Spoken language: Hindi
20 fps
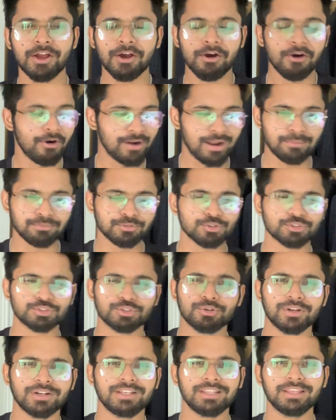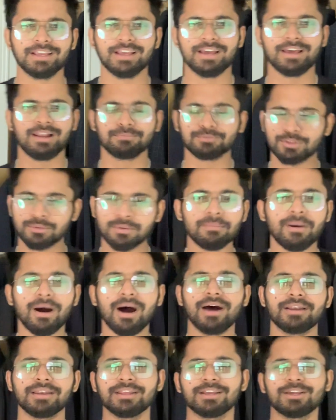और आप सोचते हो कि ठीक है यार अब तो मैं
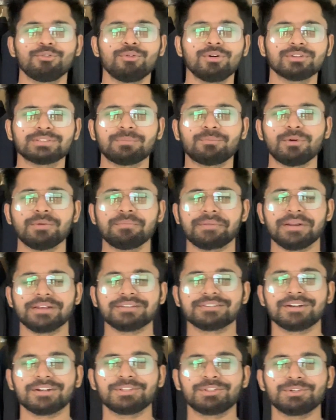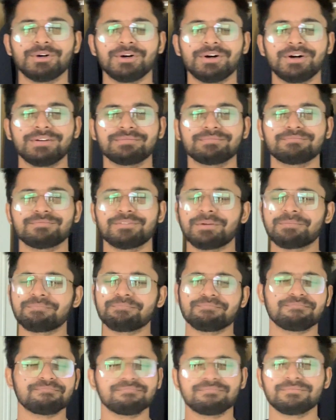बाहर निकलूँगा सबको इम्प्रेस कर दूंगा और
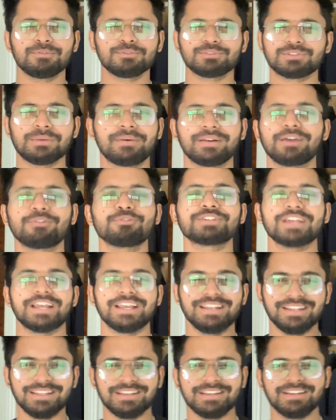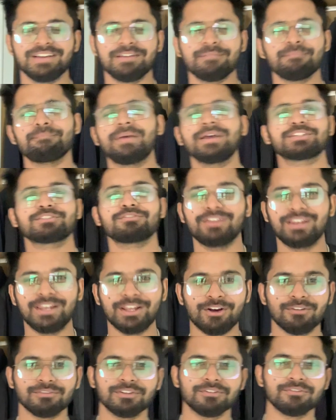उससे बढ़िया कुछ है ही नहीं बेस्ट
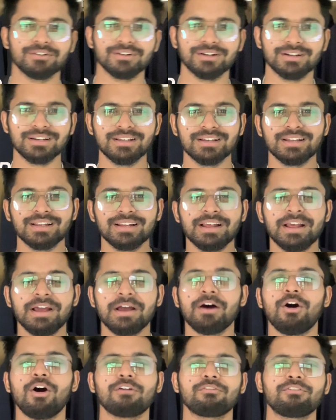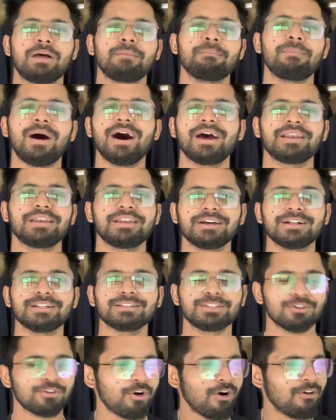फीलिंग ऑफ द वर्ल्ड और फिर आप बाहर
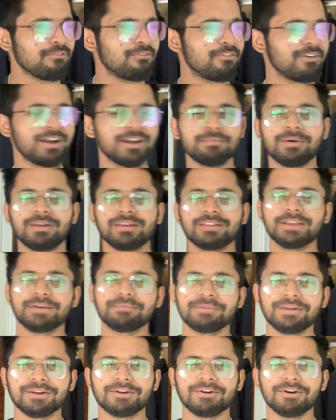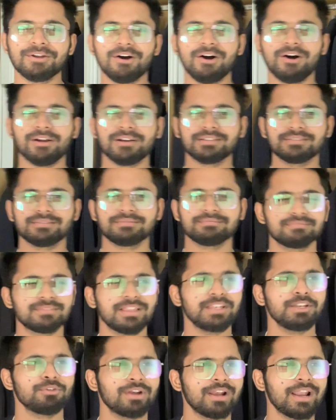निकलते हो कॉन्फिडेंट बन के बिल्कुल और
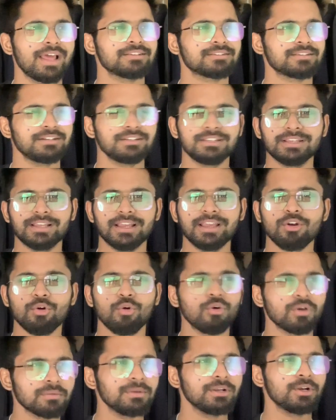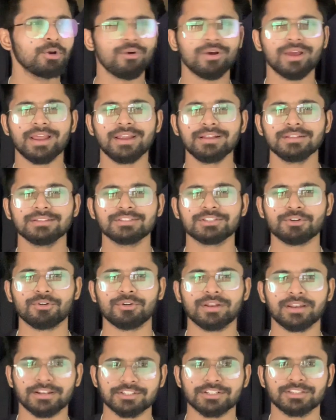देन यू रियलाइज़ कि ठीक है यार और भी लोग हैं
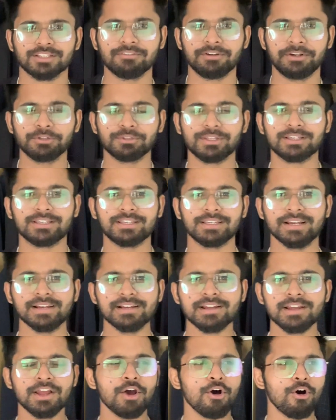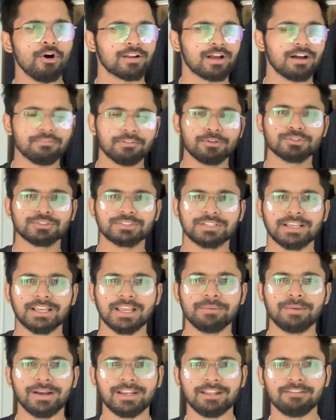जिन्होंने रजत की वीडियो देखी है और काफ़ी कुछ सीख के
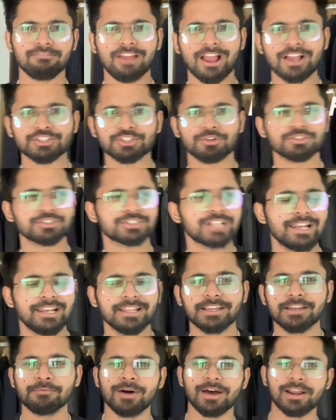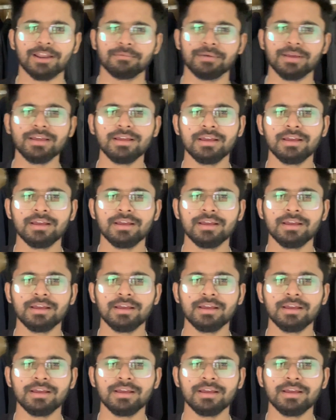बैठे हैं फैशन और स्टाइलिंग के बारे में